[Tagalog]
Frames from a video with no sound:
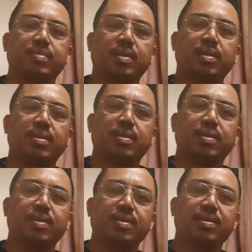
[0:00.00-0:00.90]

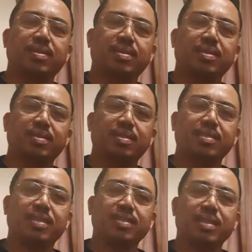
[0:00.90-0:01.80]
uh, ah,
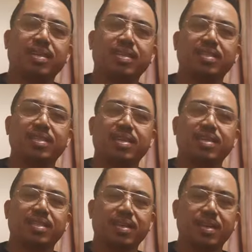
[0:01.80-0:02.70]

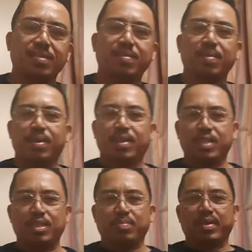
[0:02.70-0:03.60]
jogging-jogging tayo. Hindi
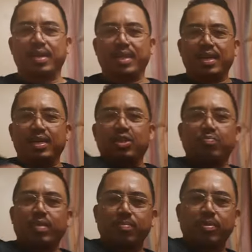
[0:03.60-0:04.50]
naman kailangan
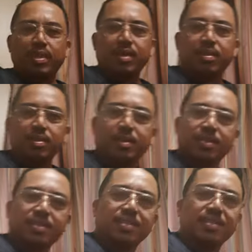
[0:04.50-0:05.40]
tumakbo tayo ng
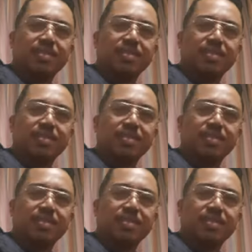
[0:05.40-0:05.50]
uh,